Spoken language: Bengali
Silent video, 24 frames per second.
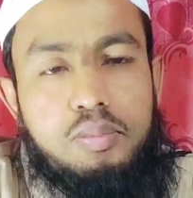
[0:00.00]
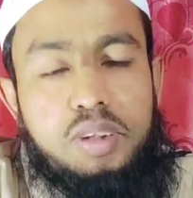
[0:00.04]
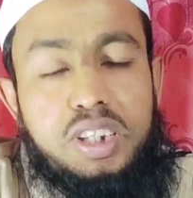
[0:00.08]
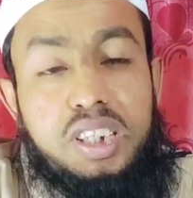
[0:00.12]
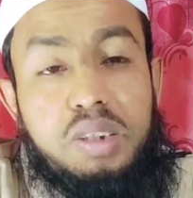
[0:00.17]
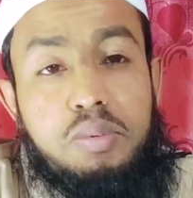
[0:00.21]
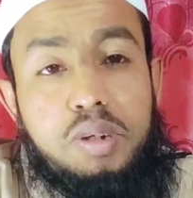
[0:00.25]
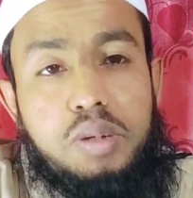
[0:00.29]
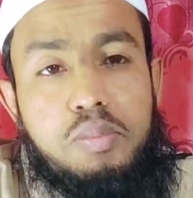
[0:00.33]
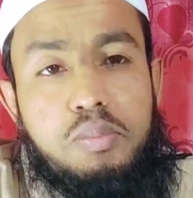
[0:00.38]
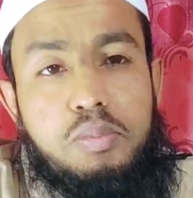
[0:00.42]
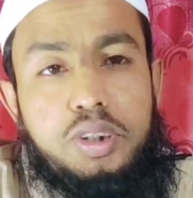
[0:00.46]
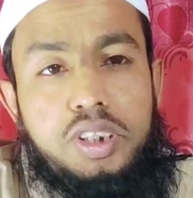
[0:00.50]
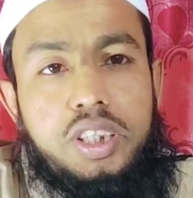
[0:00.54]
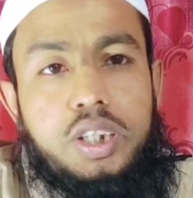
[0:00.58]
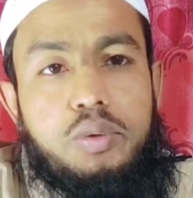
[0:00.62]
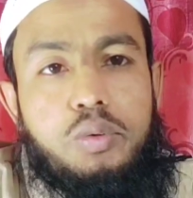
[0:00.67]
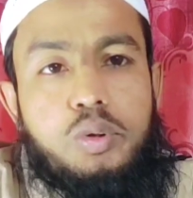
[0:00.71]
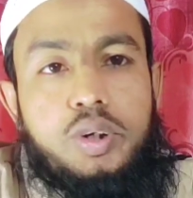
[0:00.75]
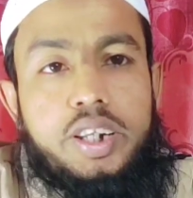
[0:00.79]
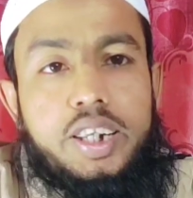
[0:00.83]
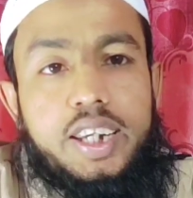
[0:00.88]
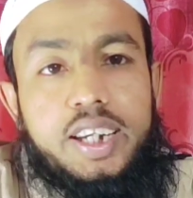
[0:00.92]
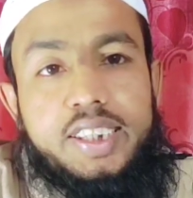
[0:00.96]
পৃথিবীর মধ্যে
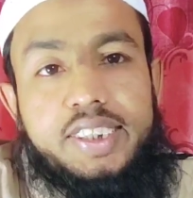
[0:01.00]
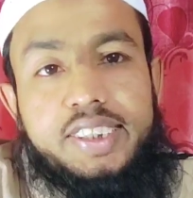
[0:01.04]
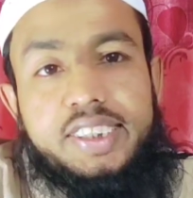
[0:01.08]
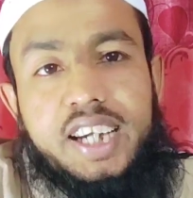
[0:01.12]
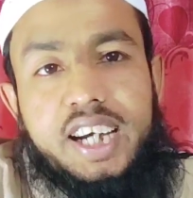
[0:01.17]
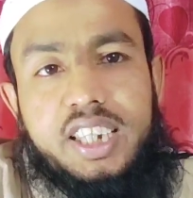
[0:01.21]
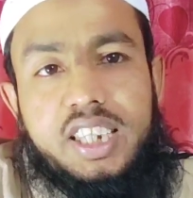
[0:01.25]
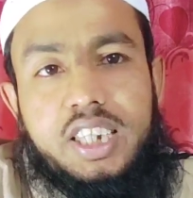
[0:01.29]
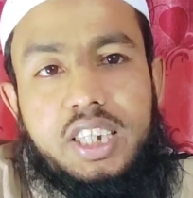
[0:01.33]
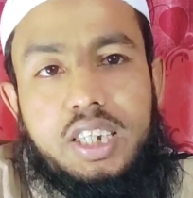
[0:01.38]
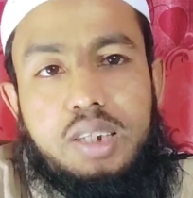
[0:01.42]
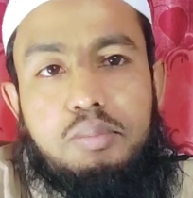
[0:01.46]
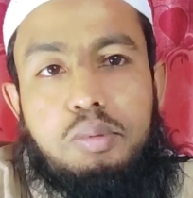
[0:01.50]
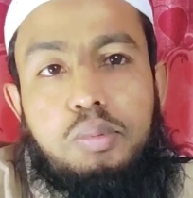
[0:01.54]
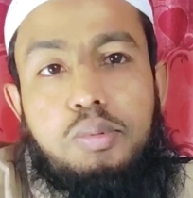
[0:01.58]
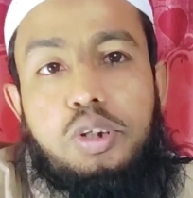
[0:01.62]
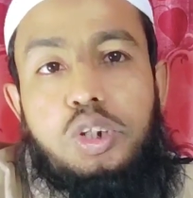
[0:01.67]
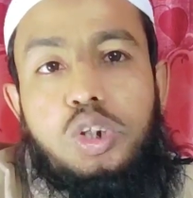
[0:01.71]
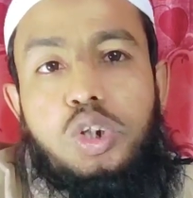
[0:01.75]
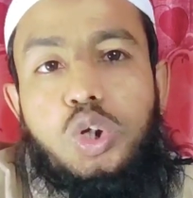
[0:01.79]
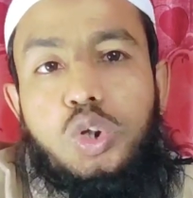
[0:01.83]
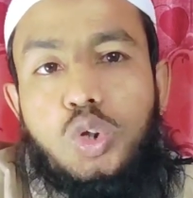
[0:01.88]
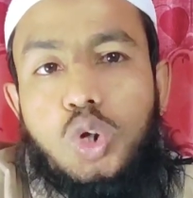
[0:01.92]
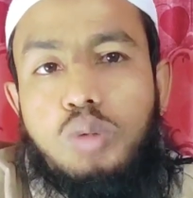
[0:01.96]
অনেক জাতি
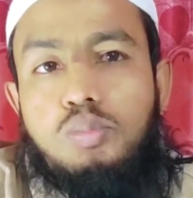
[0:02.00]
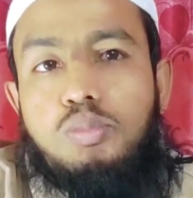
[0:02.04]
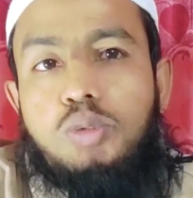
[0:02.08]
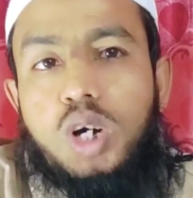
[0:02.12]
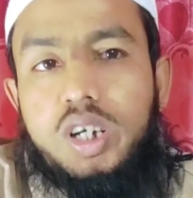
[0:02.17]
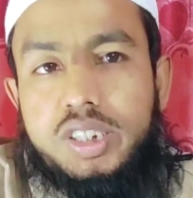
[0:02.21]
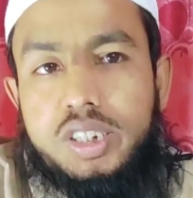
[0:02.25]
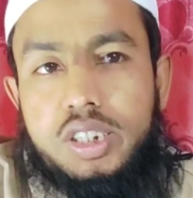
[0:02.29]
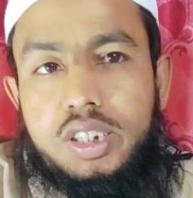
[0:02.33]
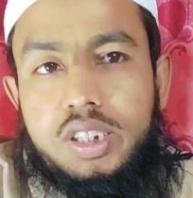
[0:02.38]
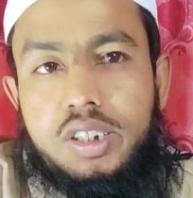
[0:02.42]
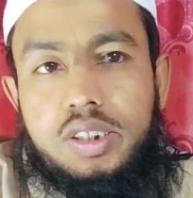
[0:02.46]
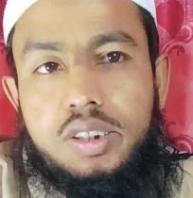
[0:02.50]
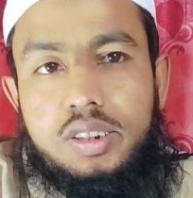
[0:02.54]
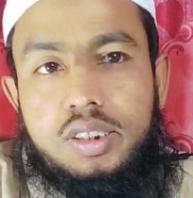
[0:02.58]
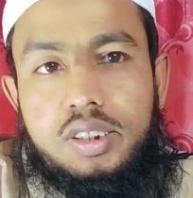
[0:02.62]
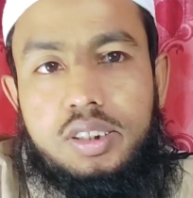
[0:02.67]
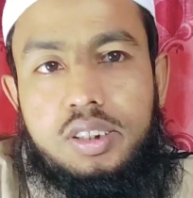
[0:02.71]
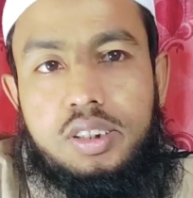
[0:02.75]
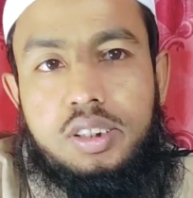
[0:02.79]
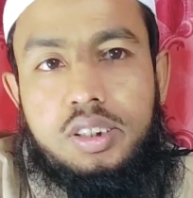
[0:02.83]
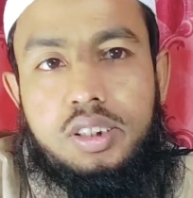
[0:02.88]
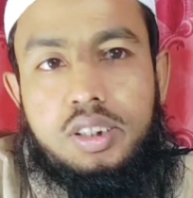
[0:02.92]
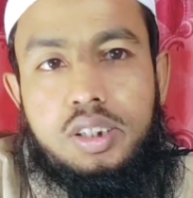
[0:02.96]
বিভিন্ন ধর্ম আছে
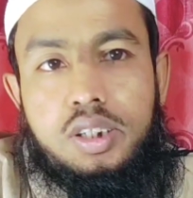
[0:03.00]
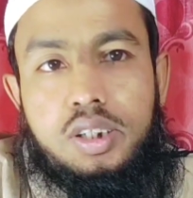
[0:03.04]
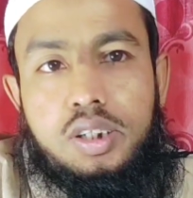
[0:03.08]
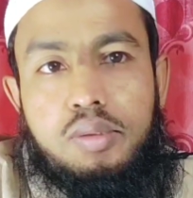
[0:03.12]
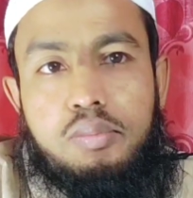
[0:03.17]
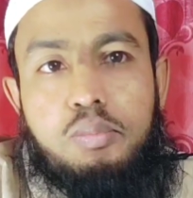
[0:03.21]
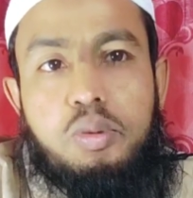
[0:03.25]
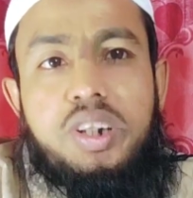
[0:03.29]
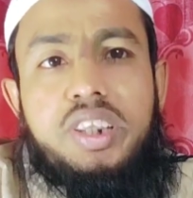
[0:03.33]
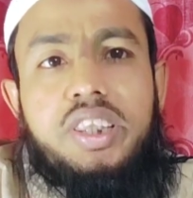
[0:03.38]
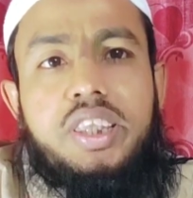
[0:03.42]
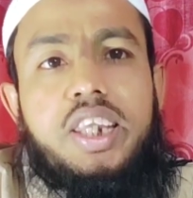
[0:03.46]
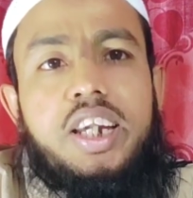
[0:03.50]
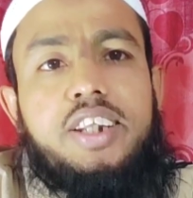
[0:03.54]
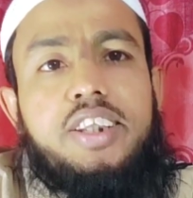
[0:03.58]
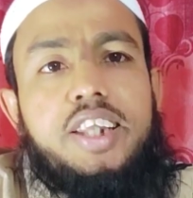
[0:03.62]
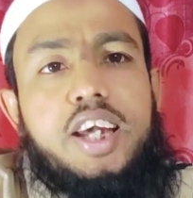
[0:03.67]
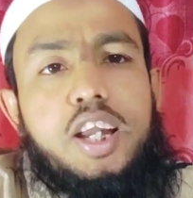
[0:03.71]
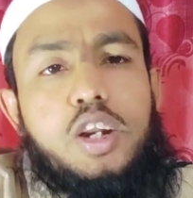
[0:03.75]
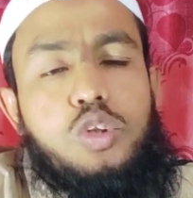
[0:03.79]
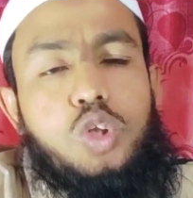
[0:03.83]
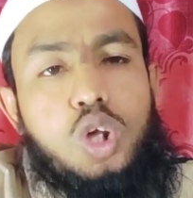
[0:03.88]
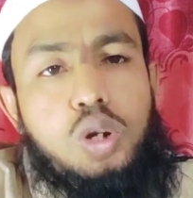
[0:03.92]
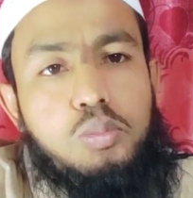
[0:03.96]

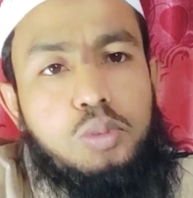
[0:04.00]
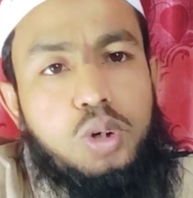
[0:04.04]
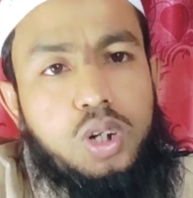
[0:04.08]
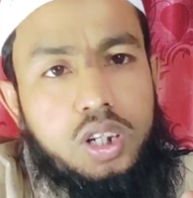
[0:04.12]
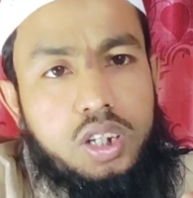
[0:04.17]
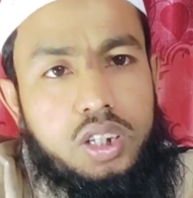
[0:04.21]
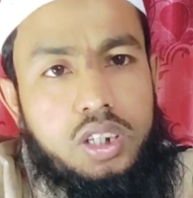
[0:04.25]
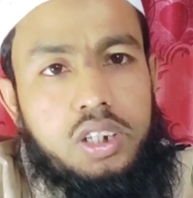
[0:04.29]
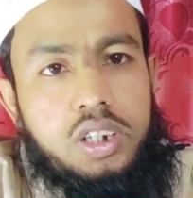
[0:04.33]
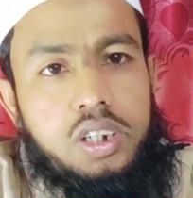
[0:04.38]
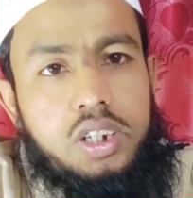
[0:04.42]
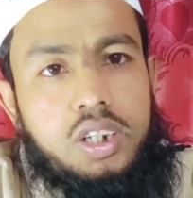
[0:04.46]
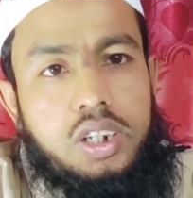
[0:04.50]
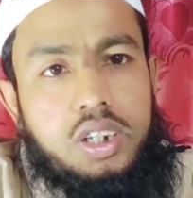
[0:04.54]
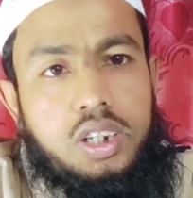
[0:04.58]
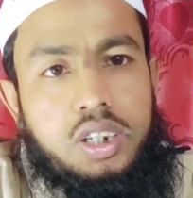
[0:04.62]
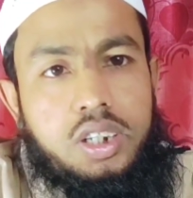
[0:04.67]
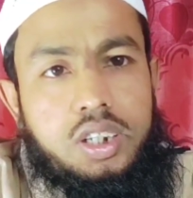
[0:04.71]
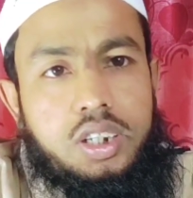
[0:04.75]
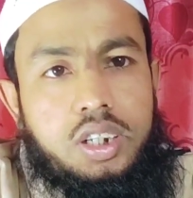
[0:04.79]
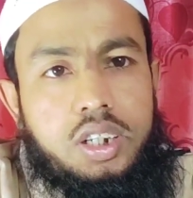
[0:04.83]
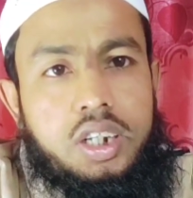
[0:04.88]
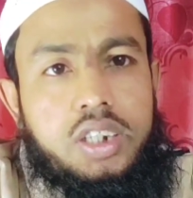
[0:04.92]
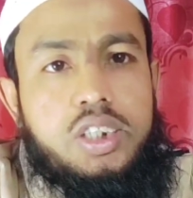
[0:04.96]
প্রত্যেকটা ধর্ম
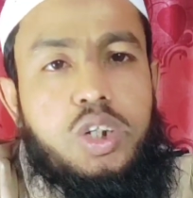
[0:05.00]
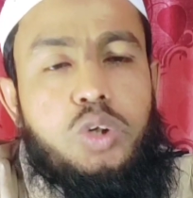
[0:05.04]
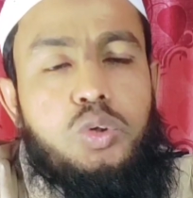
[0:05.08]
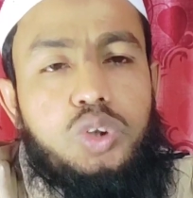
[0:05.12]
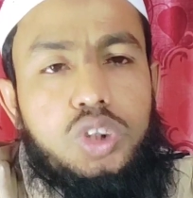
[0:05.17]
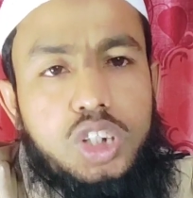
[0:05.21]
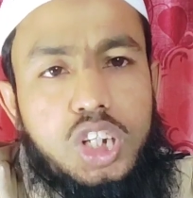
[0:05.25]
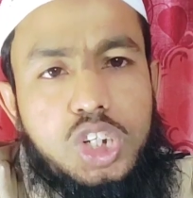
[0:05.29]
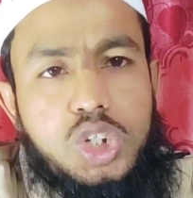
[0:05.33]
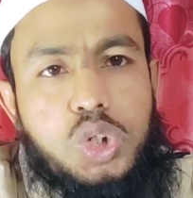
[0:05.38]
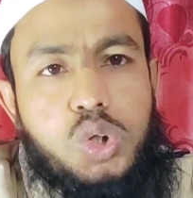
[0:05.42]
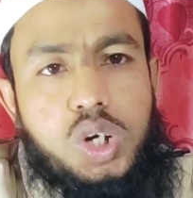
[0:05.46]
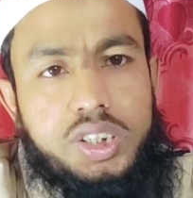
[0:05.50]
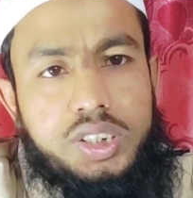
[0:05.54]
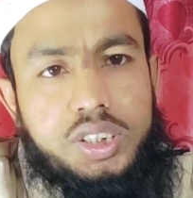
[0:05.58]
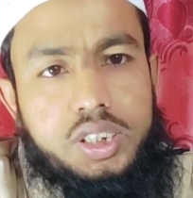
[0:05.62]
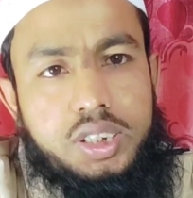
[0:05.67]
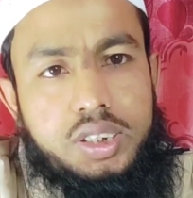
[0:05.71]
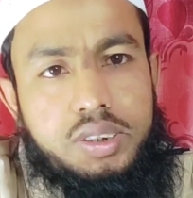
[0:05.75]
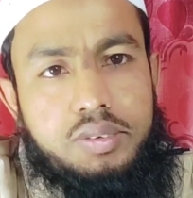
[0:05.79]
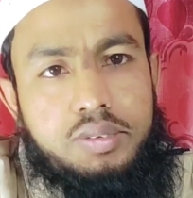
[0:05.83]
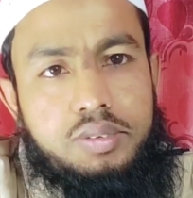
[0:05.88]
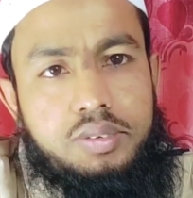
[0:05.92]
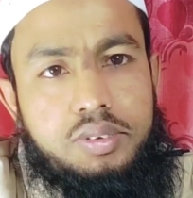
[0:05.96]
একটা উদ্দেশ্য আছে